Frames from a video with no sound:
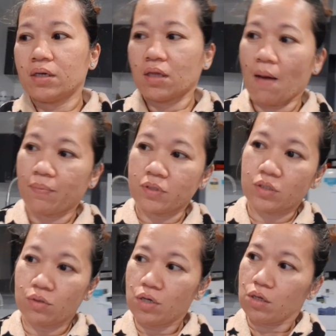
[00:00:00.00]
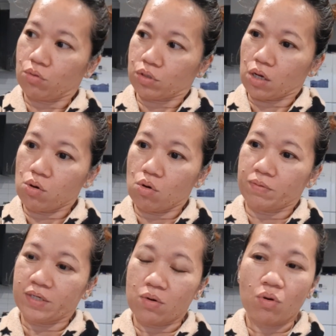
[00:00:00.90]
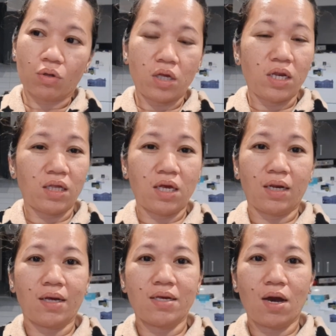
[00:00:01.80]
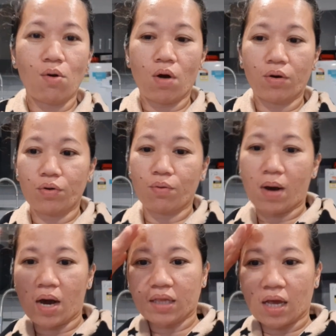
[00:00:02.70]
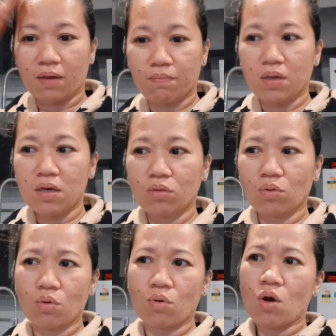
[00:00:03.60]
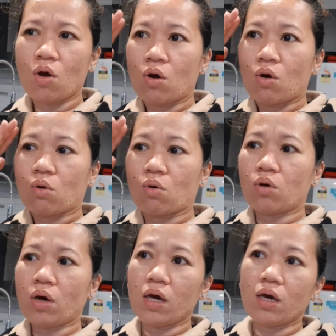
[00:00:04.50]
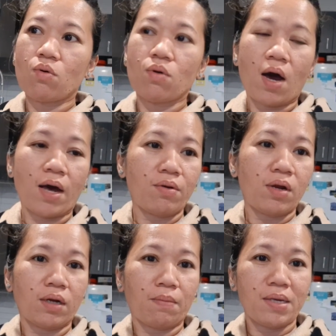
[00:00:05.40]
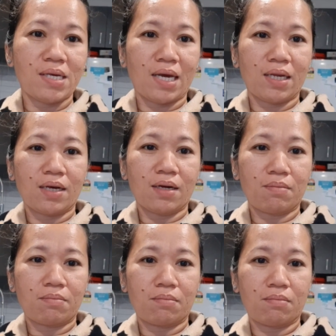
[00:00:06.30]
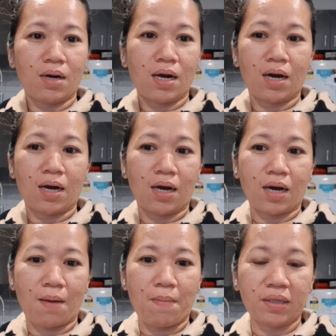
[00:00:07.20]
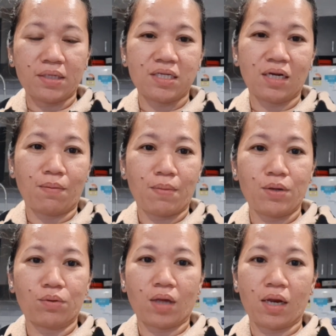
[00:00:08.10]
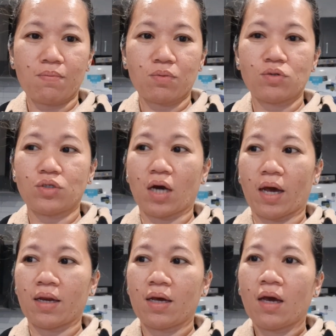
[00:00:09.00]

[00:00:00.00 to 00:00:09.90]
Tapos yung dito sa loob, siguro tinitingnan niya kung ano yung mga tanim dito. Eh, ano lang naman yan, mga kamatis lang naman yung tanim ko dyan.